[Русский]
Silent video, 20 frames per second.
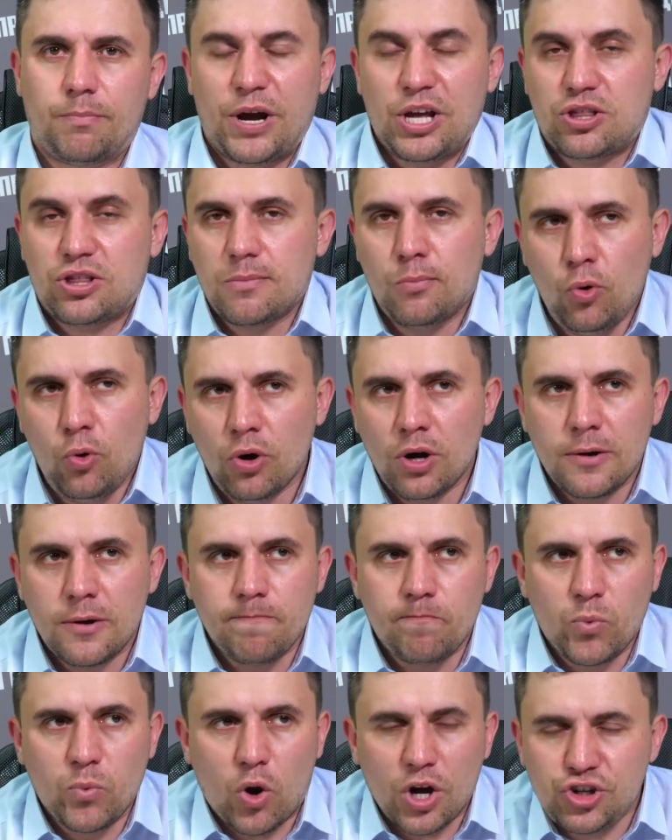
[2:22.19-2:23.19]
Поэтому,
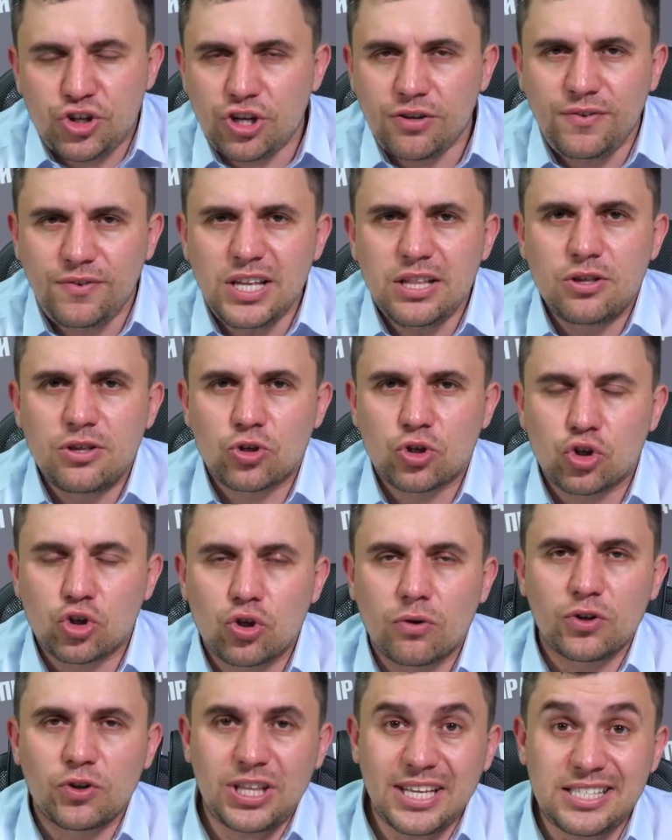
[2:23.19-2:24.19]
ну очевидно же,
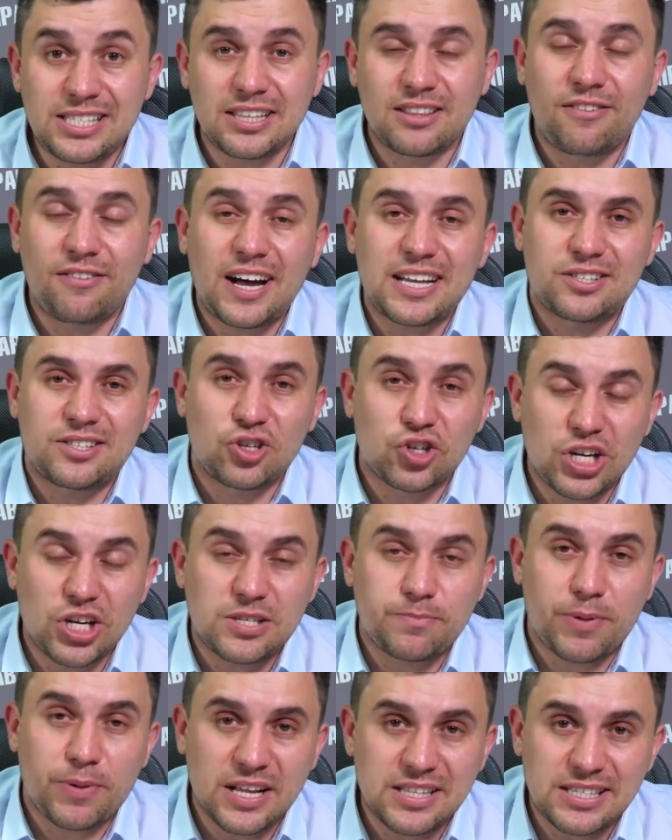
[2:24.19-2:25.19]
что вот эти
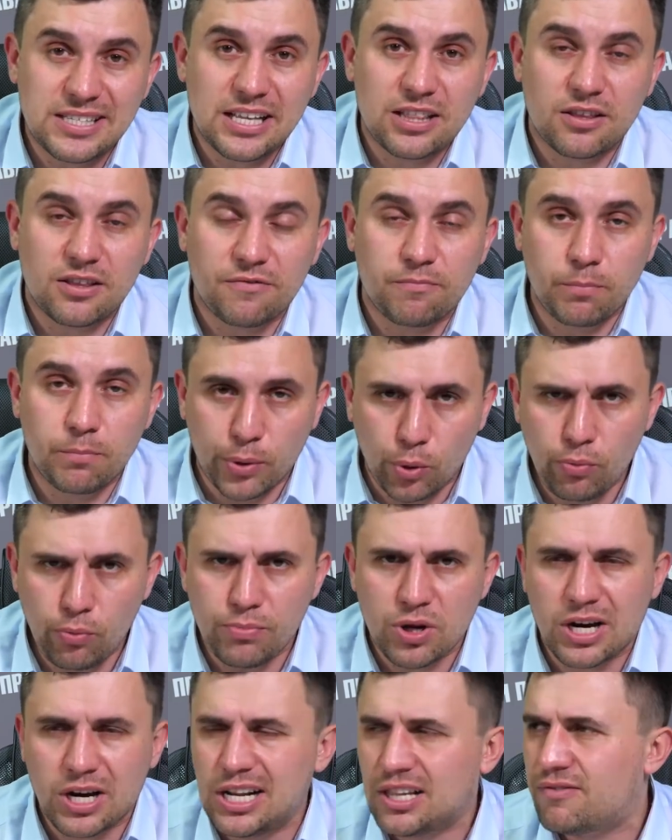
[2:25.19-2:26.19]
26%
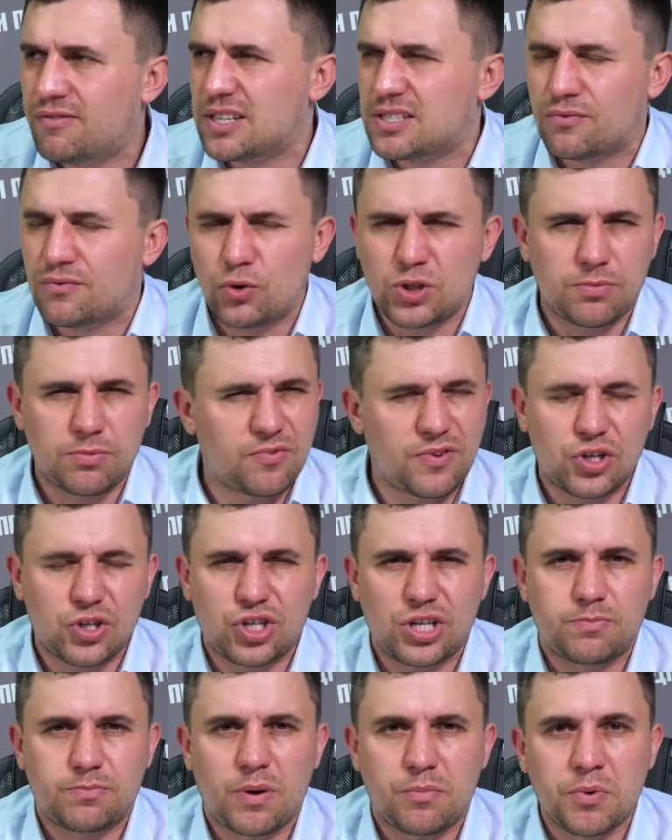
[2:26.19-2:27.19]
Блумберга, или 28,
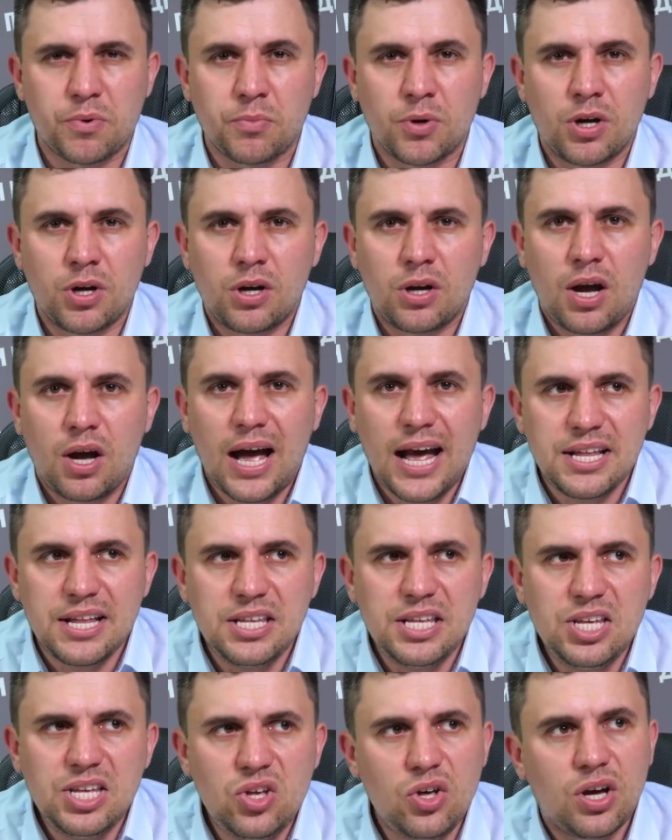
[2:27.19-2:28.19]
26, по-моему,
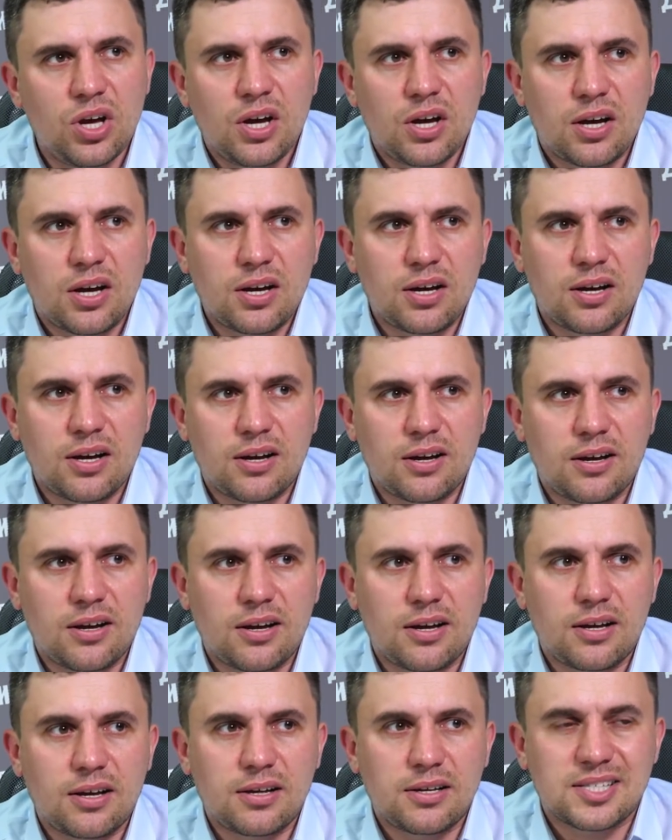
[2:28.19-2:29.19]
они
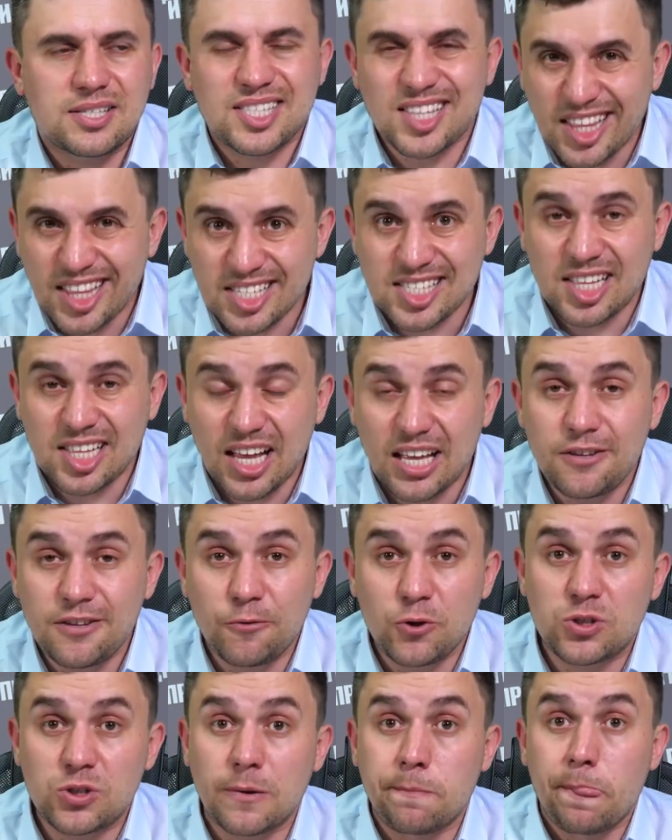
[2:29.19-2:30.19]
э,
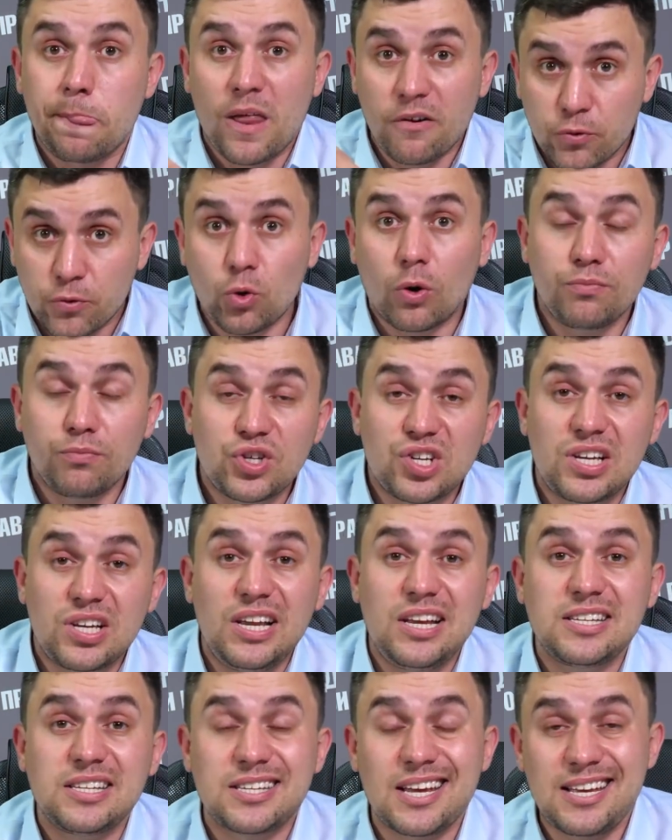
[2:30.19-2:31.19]
складываются в том
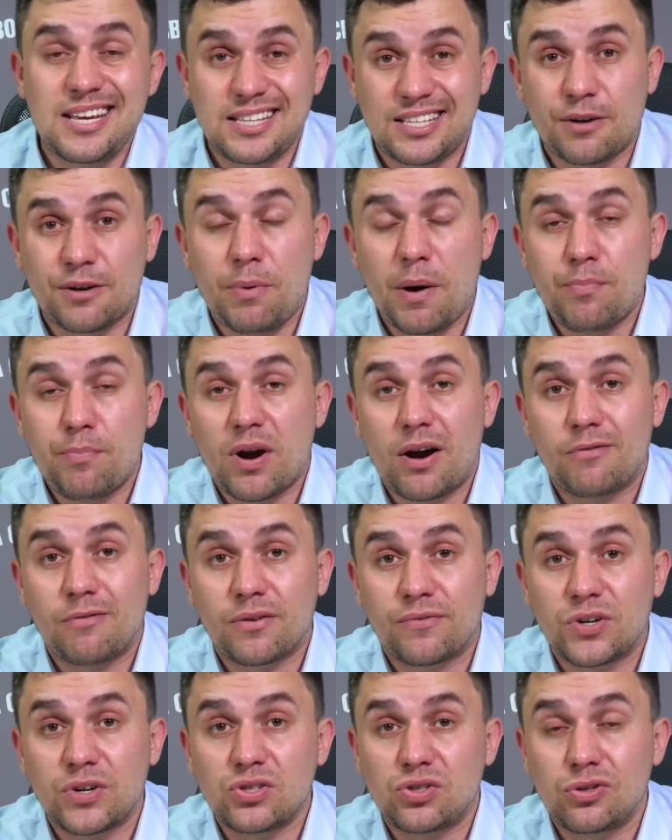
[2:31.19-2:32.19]
числе из-за этих
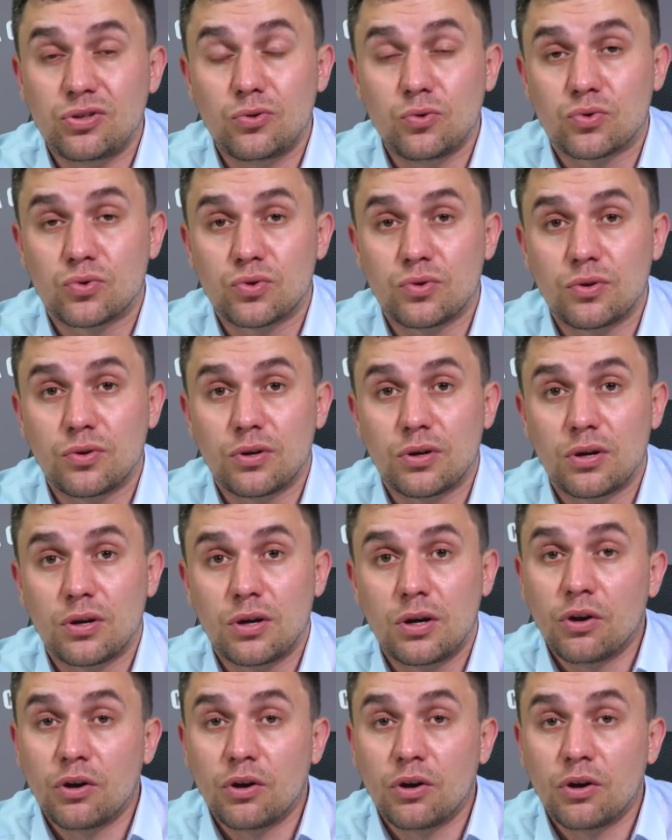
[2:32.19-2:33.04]
поправок в Конституцию.